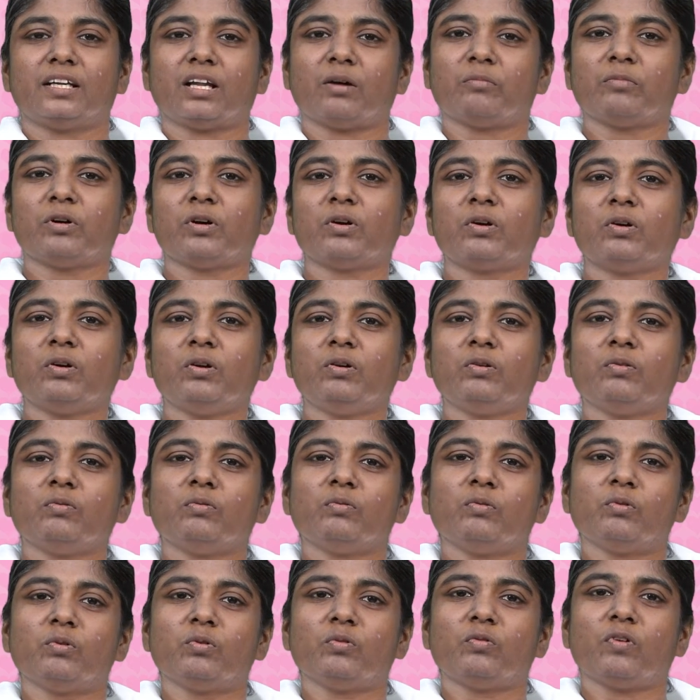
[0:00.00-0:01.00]
நமக்குள்
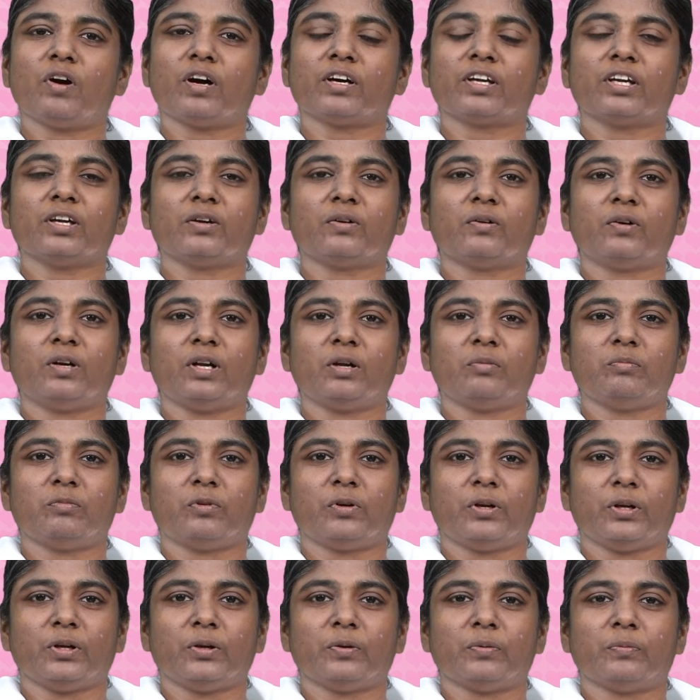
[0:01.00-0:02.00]
உருவாக்கி கொள்ள
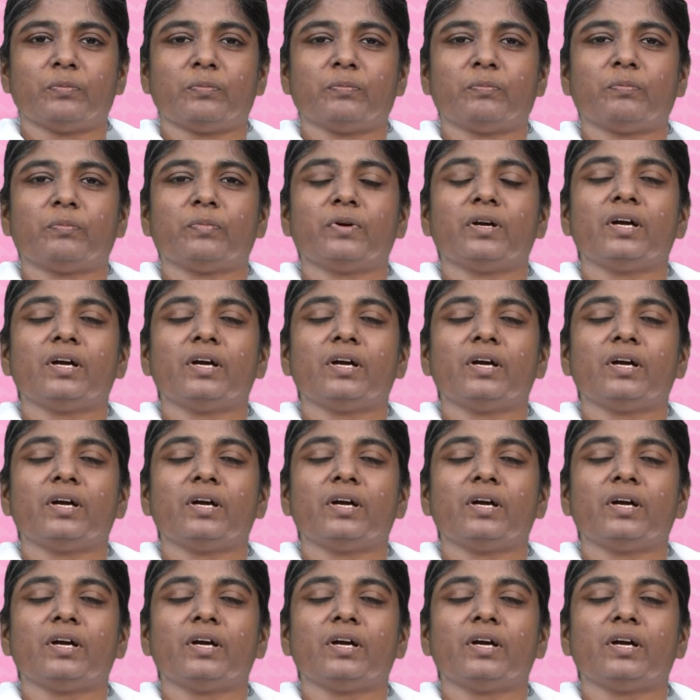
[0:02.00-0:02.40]
முடியும்